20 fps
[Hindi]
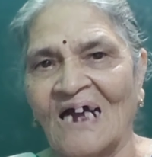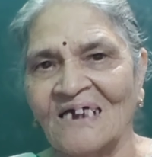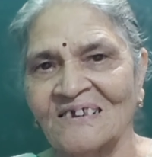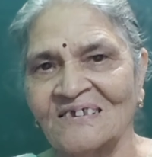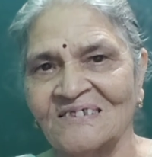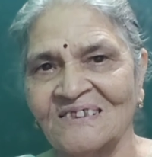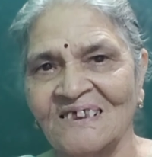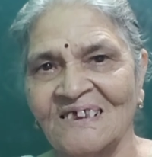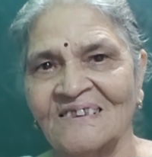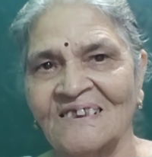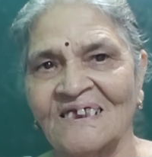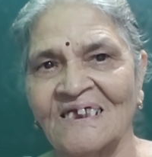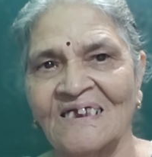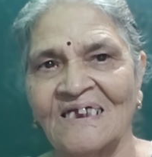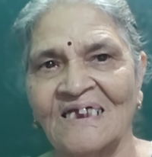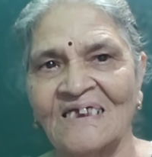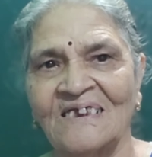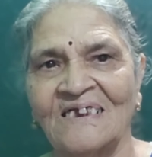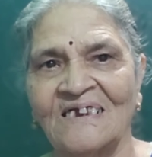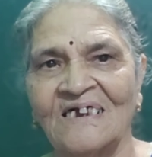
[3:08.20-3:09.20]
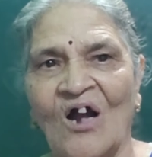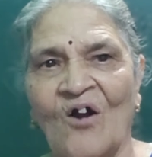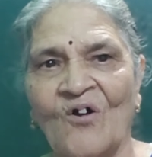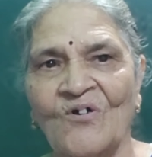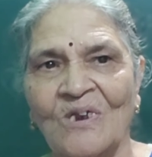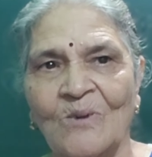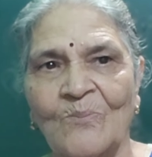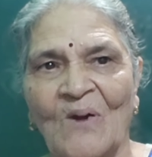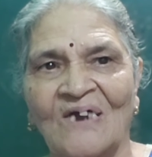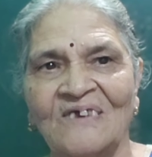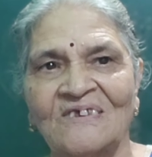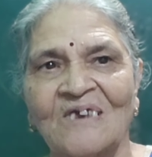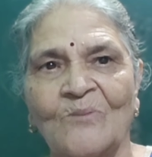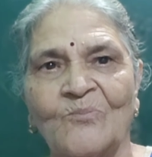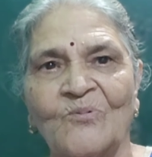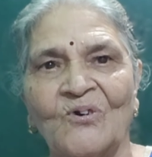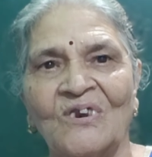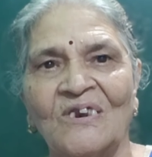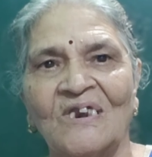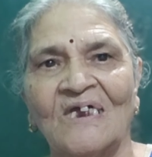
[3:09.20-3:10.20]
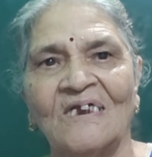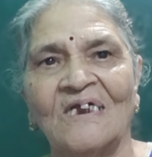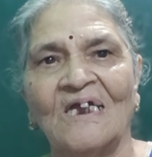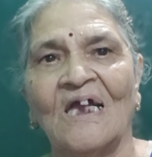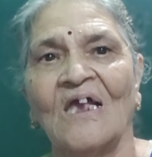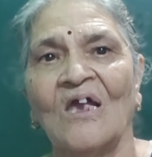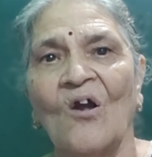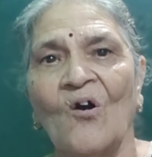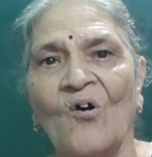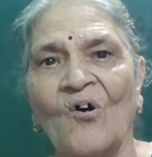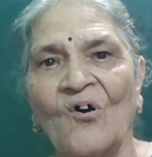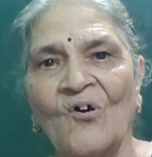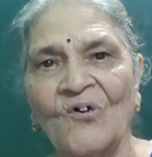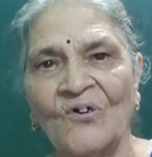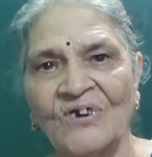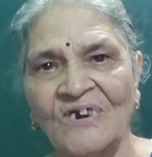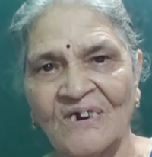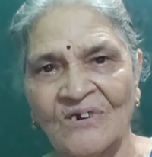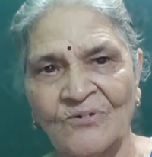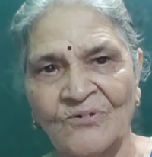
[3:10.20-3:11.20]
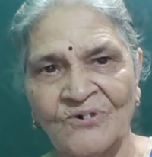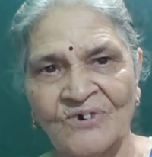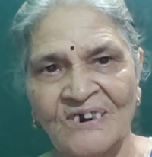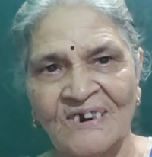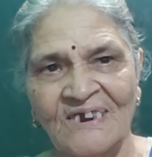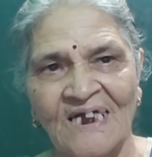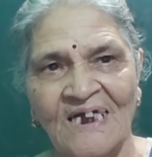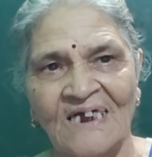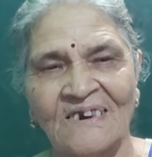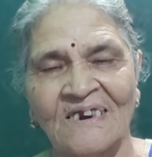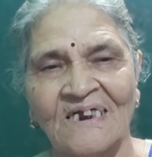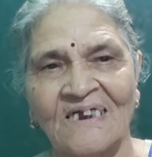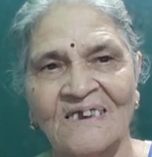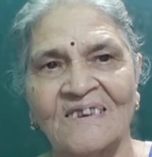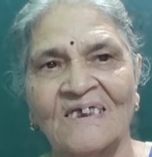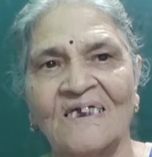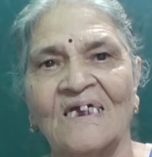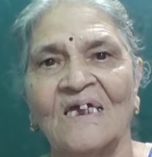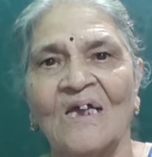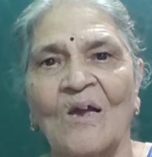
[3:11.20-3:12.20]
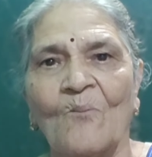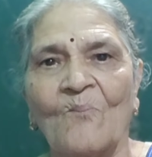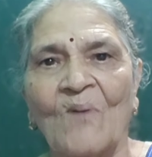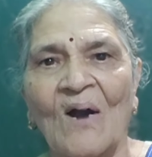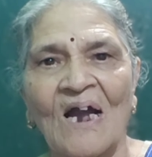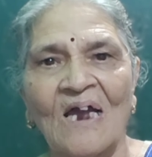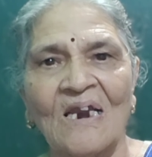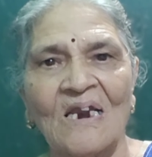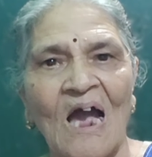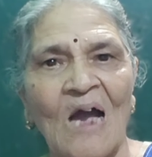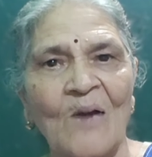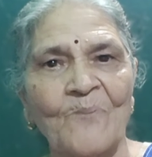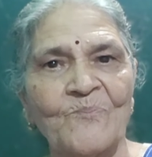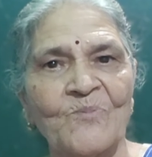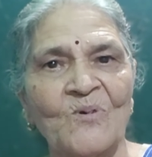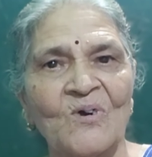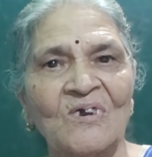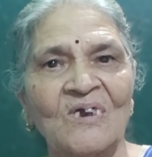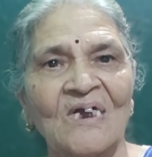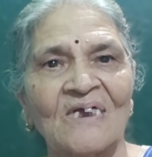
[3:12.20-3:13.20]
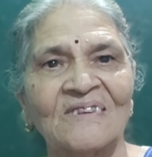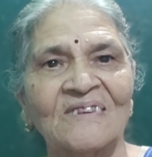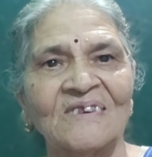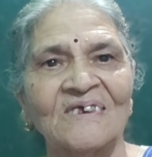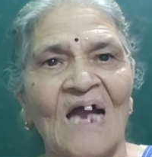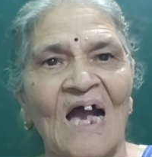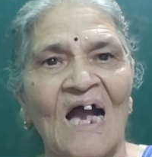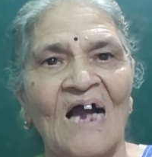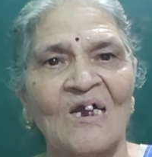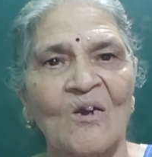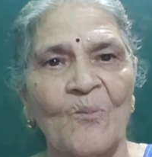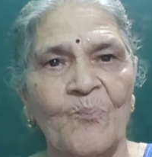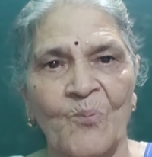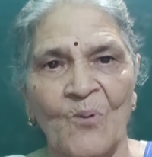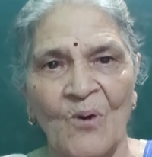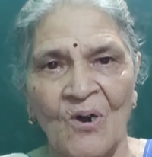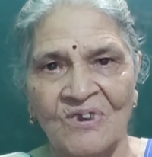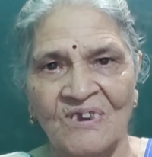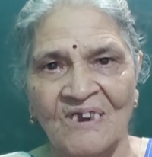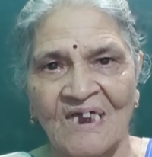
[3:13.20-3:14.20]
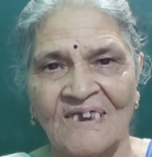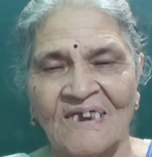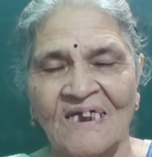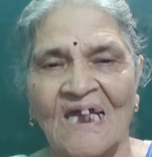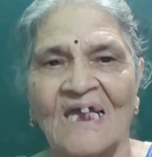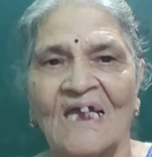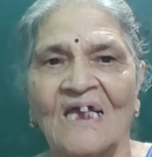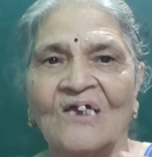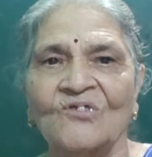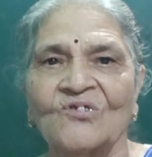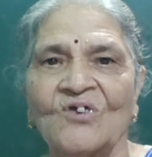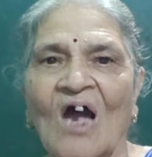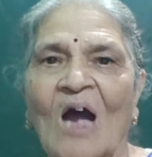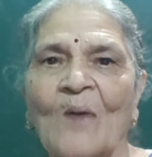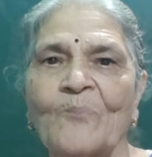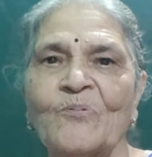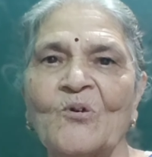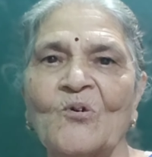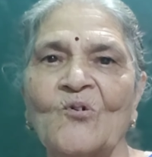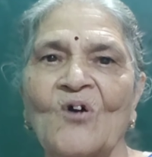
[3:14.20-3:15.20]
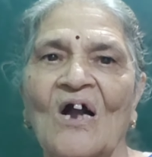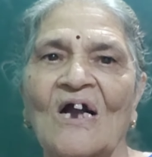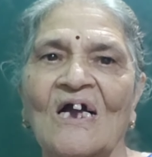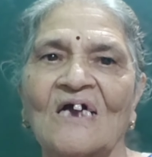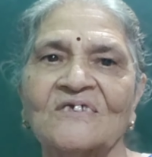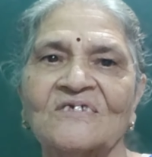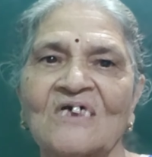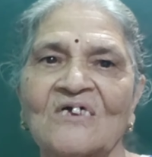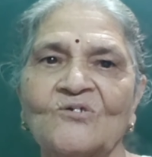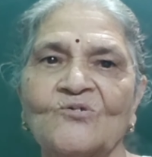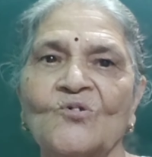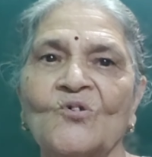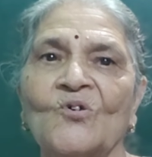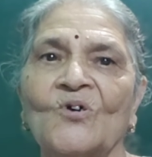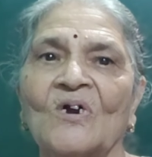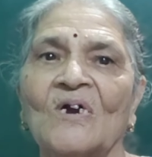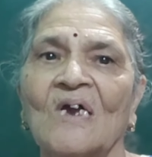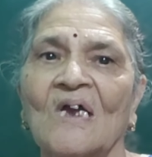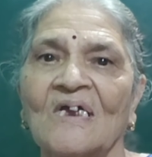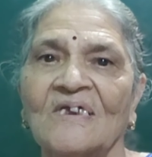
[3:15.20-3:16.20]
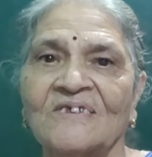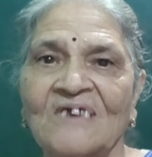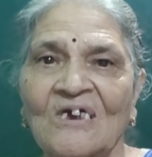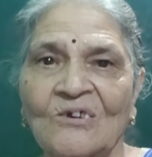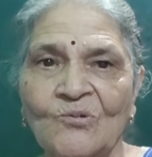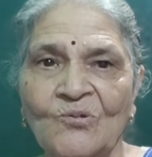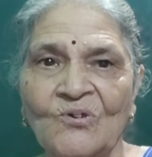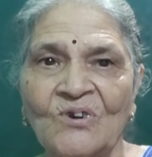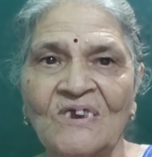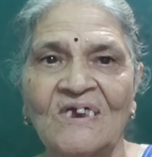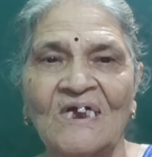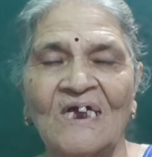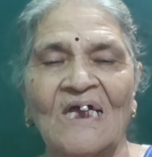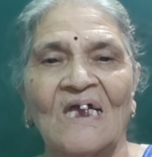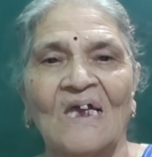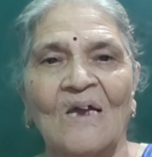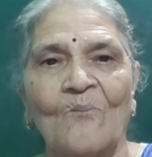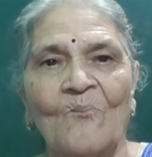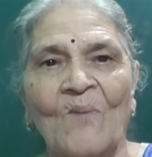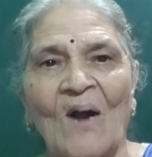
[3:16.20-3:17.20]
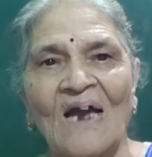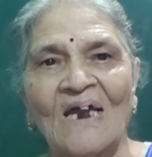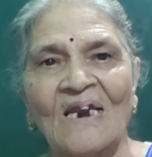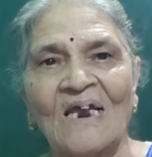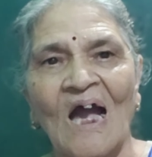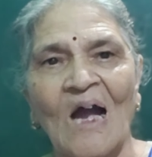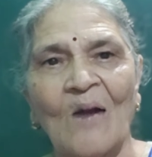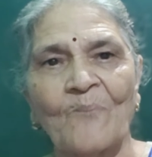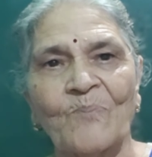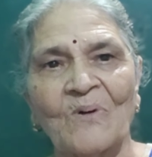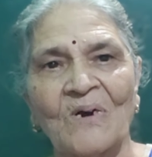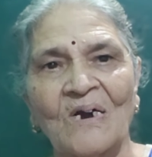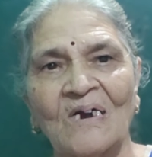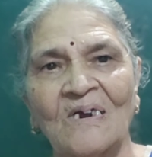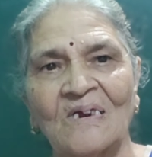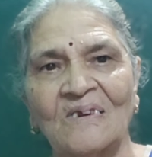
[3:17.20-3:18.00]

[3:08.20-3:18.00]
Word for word: हंसते थे कि गांव की भाषा बोल रही है होटिंग होटिंग कर रहे थे मगर अब इतनी आगे पहुंच गई है तो आप लोगों का सहयोग ज़रूरी है मगर आप